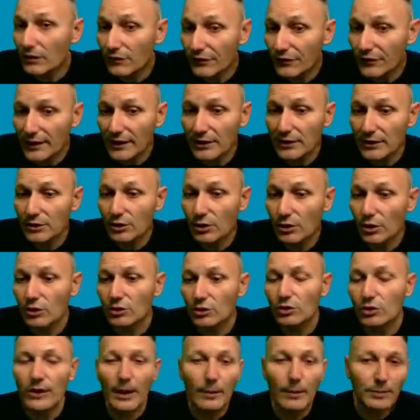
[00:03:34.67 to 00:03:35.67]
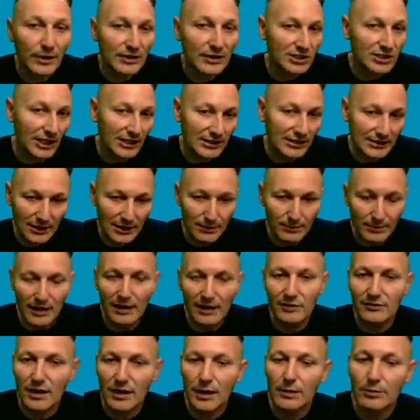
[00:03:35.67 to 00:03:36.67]
filtro non è presente, ma
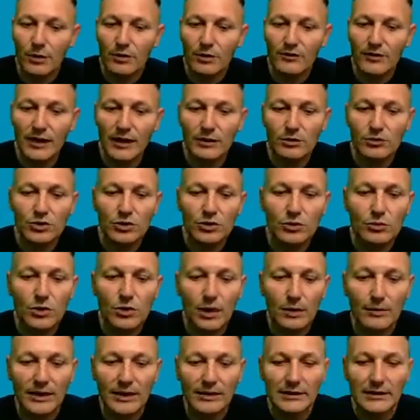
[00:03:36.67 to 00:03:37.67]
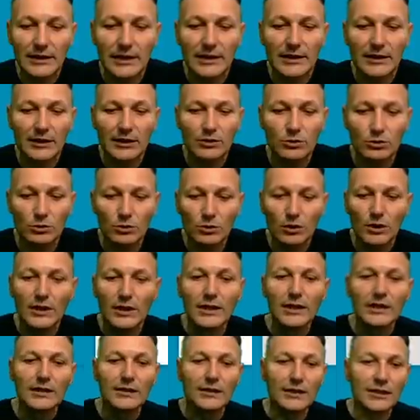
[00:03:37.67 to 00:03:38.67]
avrai provato sicuramente anche tu
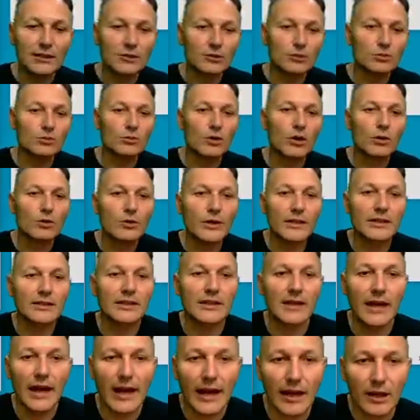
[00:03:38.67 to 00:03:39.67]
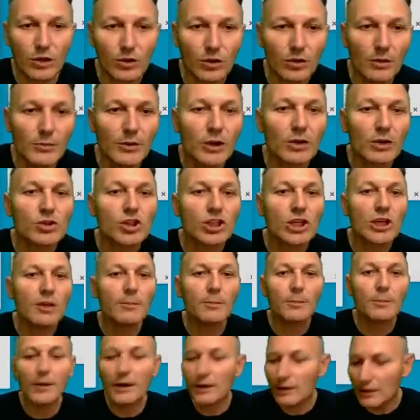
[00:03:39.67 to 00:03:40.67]
nel tuo. Quindi ecco il mio
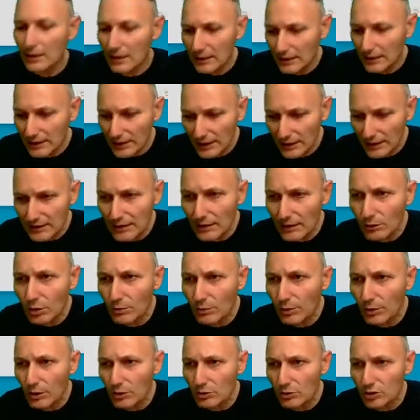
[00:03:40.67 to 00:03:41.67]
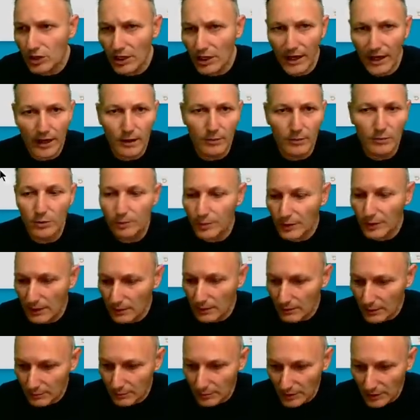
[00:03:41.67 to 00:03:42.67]
GIMP, ingrandiamo un po' lo schermo
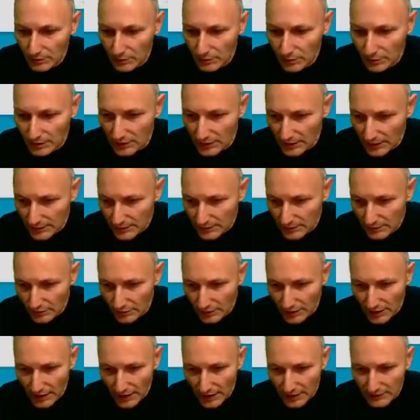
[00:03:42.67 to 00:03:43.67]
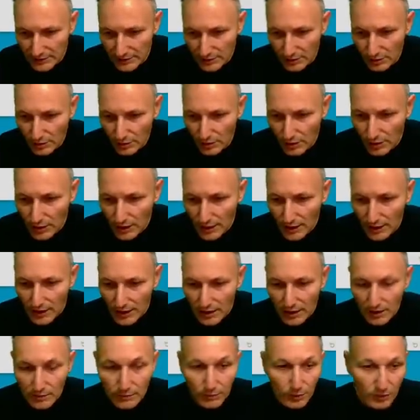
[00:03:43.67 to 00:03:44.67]
prima, per cui tasto destro,
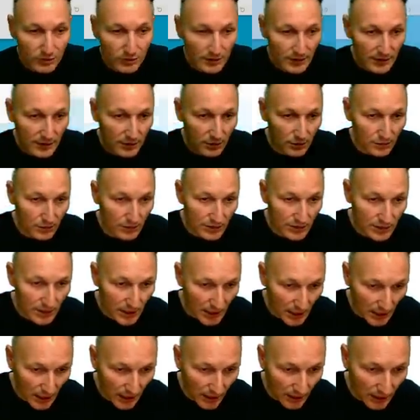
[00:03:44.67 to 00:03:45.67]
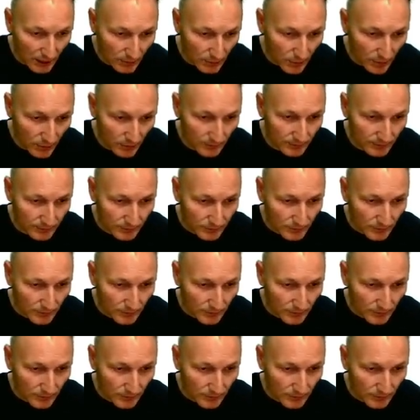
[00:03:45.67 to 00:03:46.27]
impostazioni schermo,